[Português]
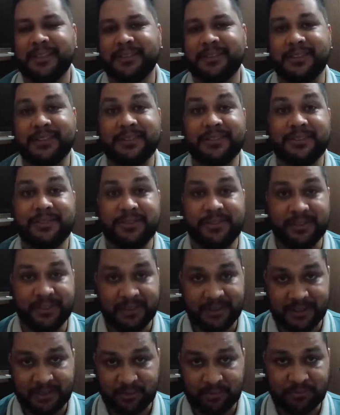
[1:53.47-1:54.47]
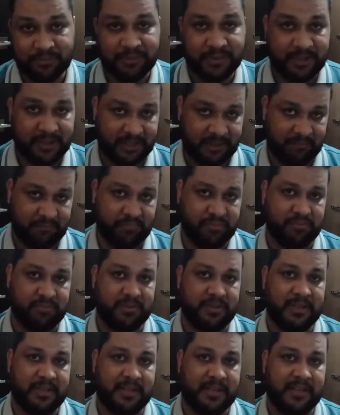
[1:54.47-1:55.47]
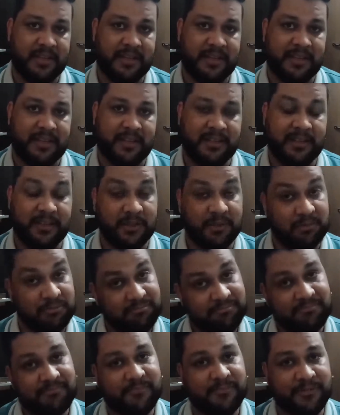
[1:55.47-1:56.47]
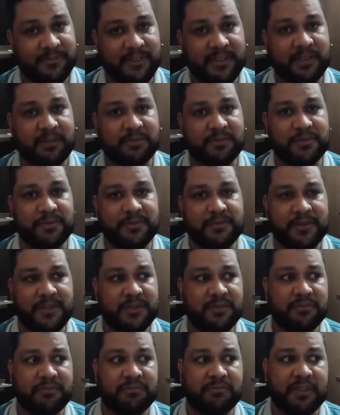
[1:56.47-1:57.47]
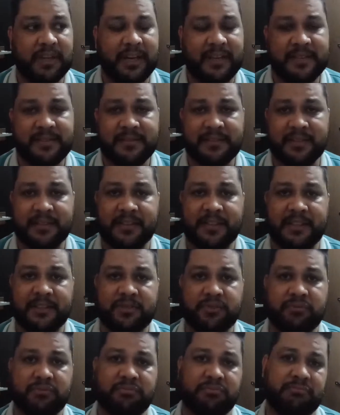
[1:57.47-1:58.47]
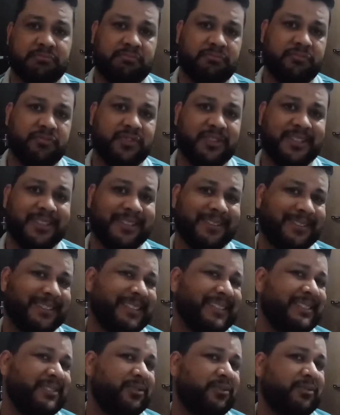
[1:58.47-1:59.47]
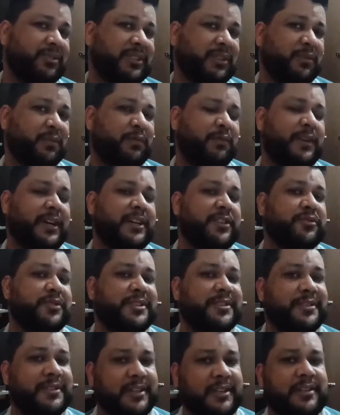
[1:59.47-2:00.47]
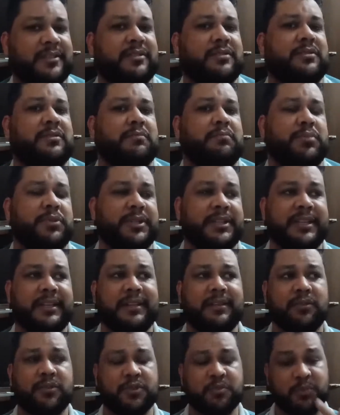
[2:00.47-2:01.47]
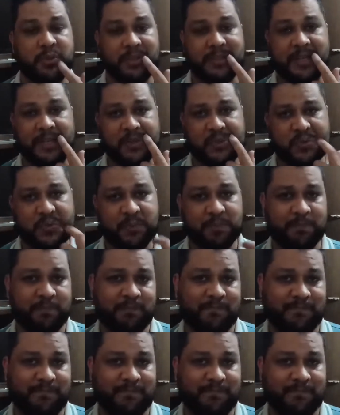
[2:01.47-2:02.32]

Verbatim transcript: existia há algum tempo. E eu vi alguns vídeos, a internet não, não tinha tão, tão fácil acesso. Porém, em 2010 eu,